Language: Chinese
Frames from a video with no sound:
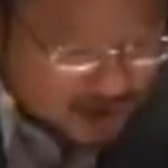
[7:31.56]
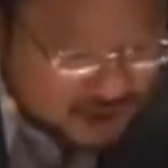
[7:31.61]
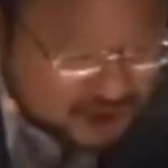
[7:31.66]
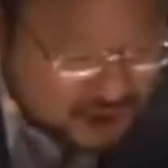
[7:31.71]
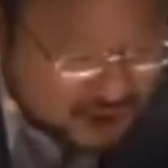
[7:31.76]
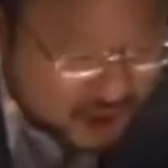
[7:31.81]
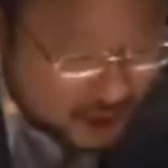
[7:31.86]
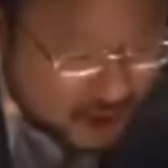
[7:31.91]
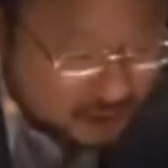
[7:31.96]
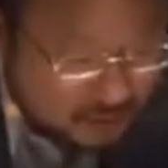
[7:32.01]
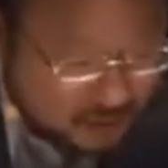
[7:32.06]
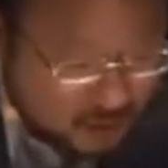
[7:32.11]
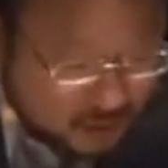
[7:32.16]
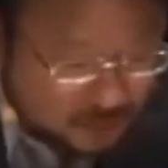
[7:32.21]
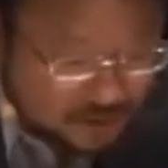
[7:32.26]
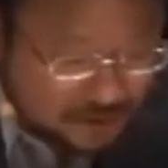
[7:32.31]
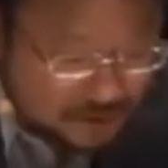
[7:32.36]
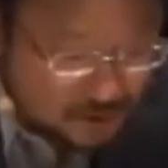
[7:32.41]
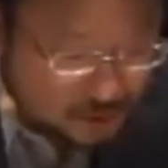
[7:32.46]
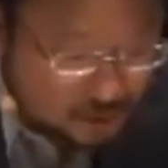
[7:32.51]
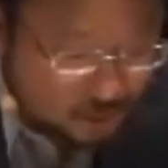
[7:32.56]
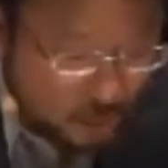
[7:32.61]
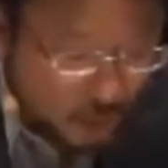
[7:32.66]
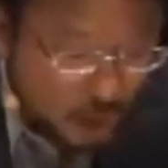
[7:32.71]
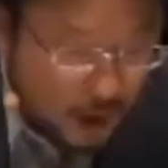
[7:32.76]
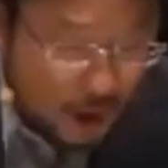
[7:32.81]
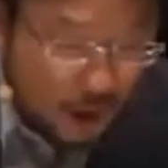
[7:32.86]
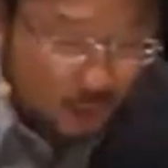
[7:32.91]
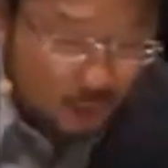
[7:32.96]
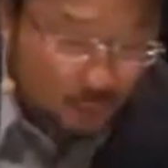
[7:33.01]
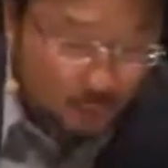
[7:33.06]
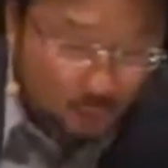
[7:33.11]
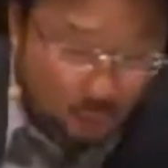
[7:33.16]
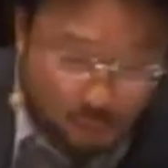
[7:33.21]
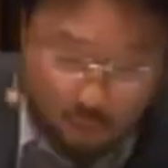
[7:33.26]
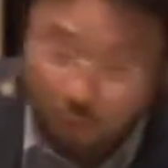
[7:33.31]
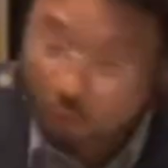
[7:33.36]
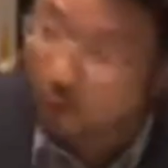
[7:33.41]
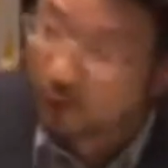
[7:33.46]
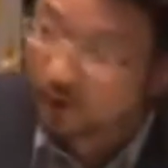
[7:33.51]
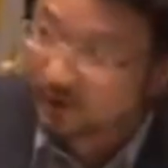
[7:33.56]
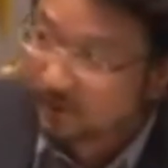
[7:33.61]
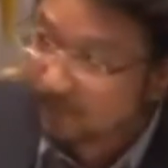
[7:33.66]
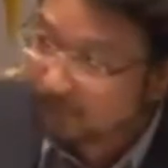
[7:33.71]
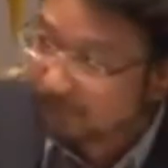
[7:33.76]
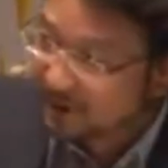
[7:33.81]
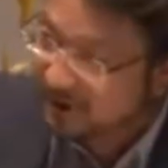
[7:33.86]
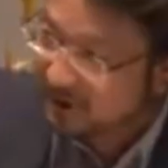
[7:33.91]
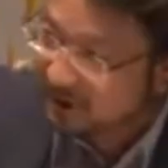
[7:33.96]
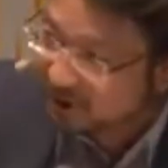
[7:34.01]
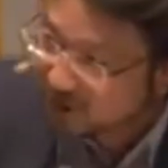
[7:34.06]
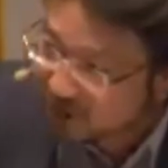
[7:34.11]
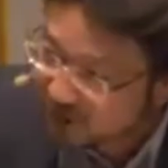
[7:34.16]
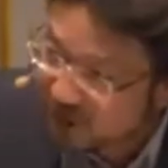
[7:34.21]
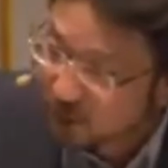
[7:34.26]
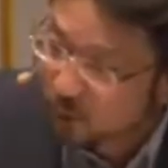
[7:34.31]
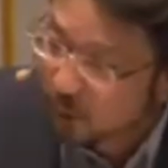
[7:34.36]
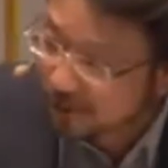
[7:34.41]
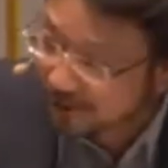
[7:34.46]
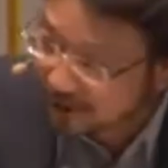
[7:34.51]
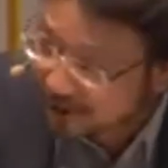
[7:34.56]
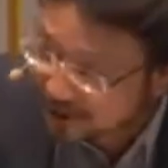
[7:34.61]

强调的是说，如果你们凭着敬畏的